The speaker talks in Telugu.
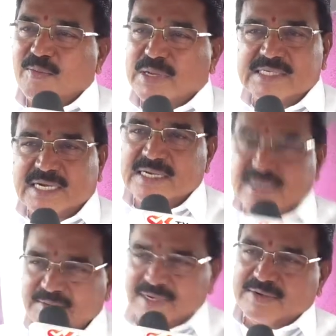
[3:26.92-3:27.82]

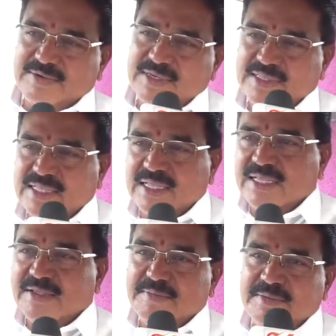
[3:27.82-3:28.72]
పంచగట్టడం అనేటువంటిది
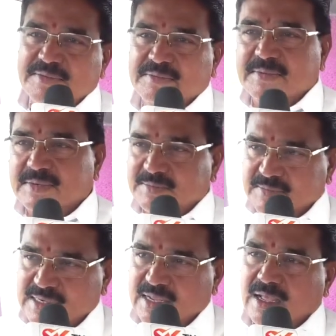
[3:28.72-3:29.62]
మన
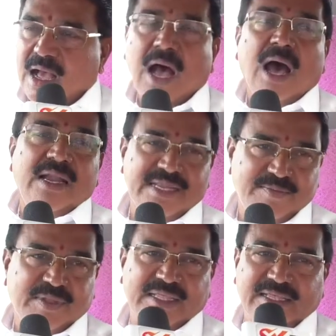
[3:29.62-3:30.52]
మన
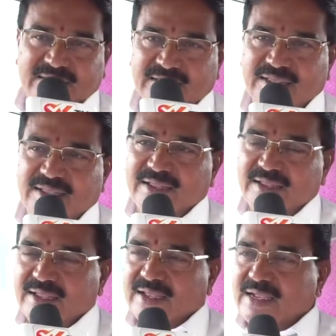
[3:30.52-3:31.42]
ఆహార్యం అది
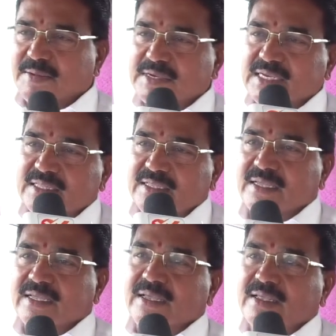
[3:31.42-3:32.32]
కాబట్టి ఇది
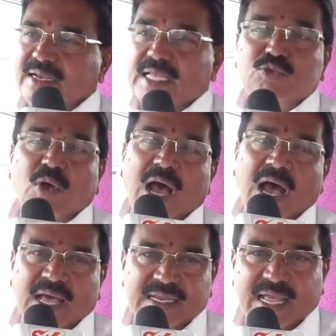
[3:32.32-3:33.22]
రైతు
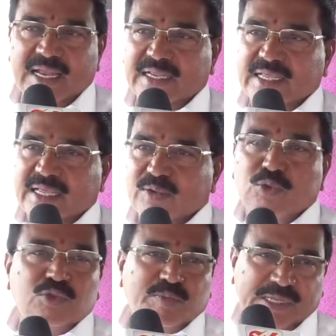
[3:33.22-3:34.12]
ఆహార్యానికి
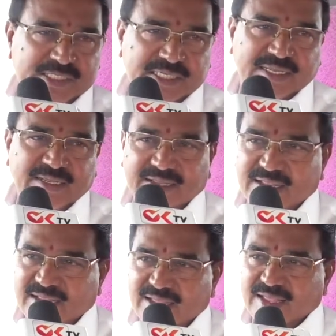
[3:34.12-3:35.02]
గుర్తు పంచే
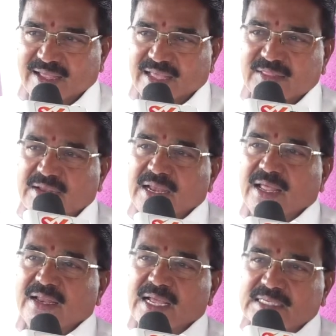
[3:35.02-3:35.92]
అందువల్ల
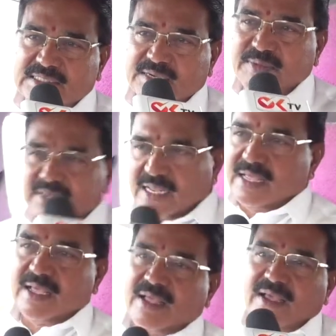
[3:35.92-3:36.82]
నాకు ఇష్టమైన
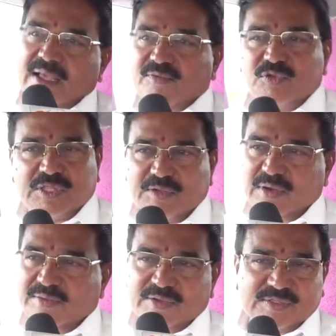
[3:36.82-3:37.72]
వృత్తి
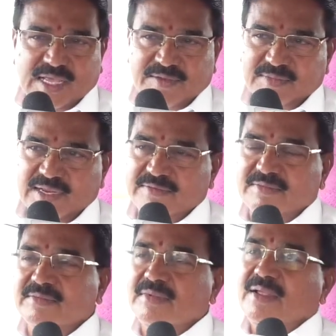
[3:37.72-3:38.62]
కూడా వ్యవసాయం నేను
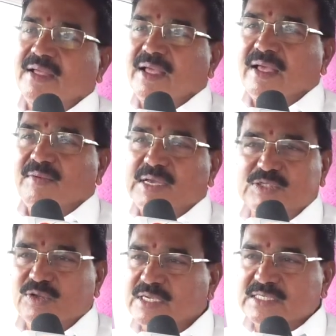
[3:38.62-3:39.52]

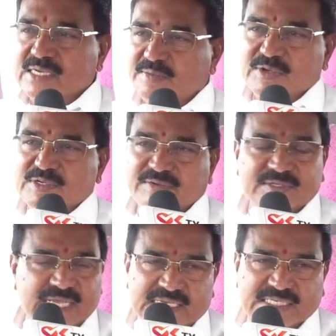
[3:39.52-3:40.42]
వాస్తవంగా చిన్నప్పటి నుంచి
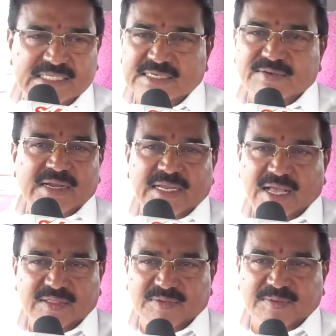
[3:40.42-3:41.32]
వ్యవసాయం చేసిన వాడిని
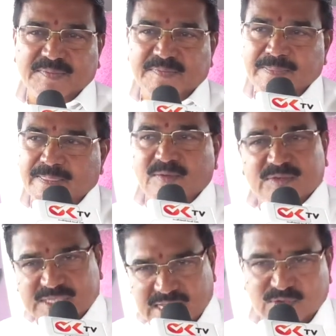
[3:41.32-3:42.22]
కాదు
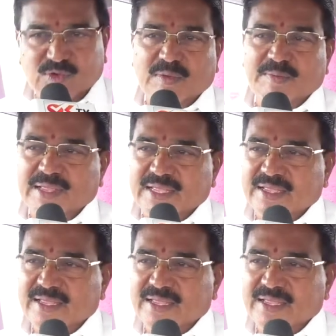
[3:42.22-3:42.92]
వ్యవసాయ కుటుంబమే